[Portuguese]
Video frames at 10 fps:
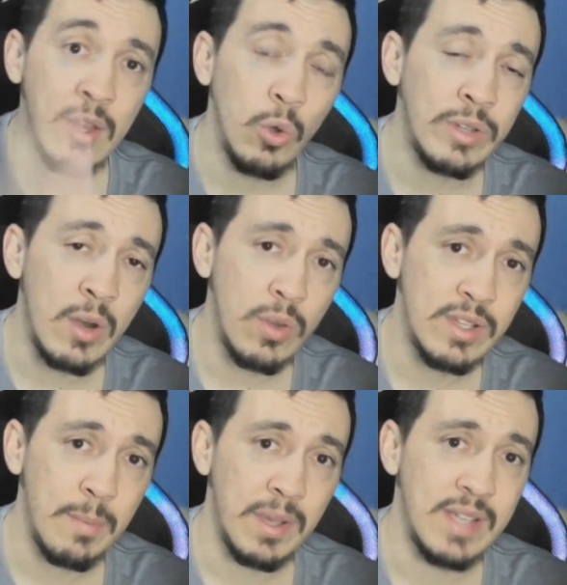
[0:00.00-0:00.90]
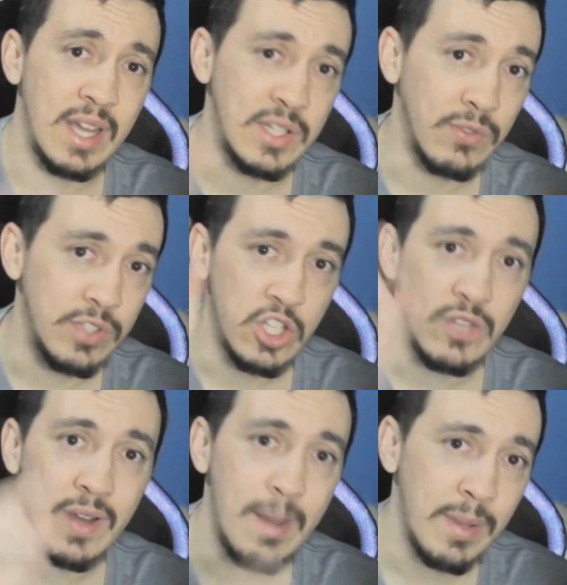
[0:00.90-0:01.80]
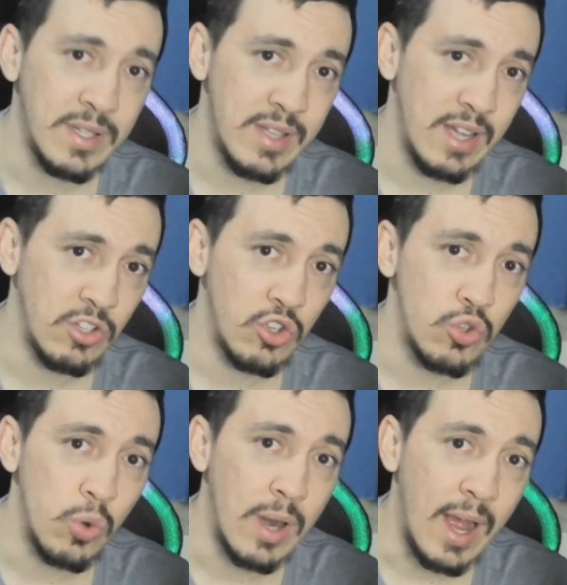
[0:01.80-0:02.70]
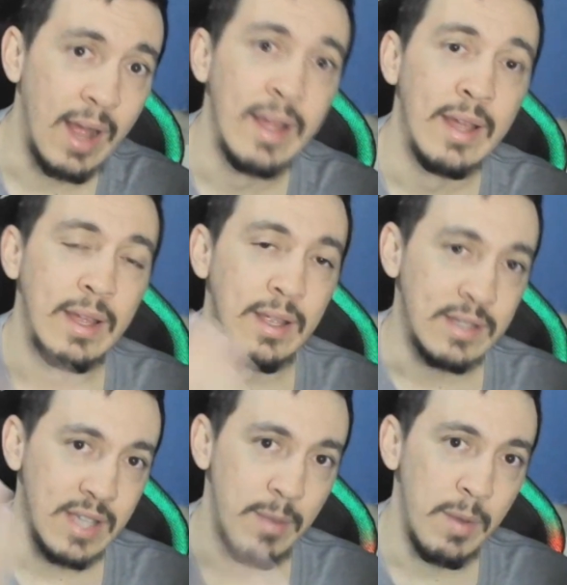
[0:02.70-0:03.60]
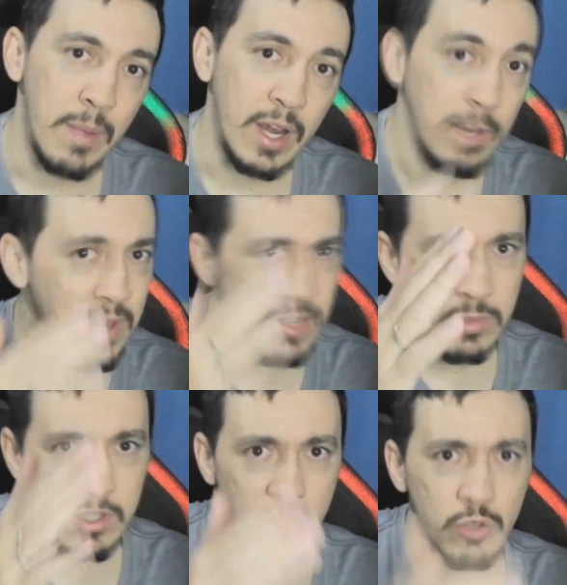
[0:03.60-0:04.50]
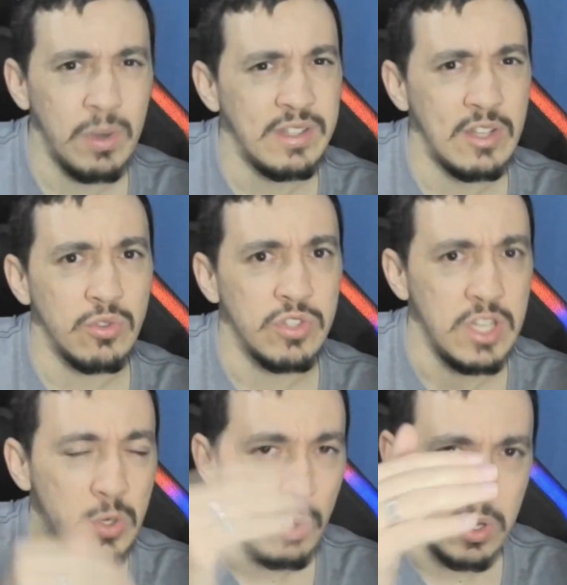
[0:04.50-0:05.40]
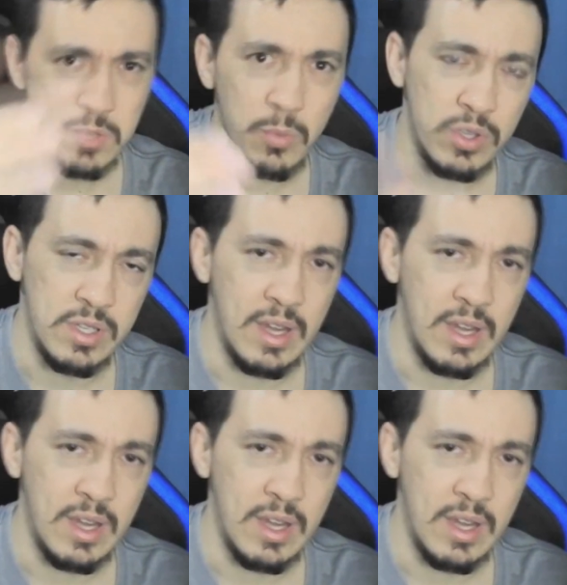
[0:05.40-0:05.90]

E outra coisa, rapaziada, se você tiver a capacidade de jogar Cyberpunk, mesmo que seja no PlayStation 5 ou no Xbox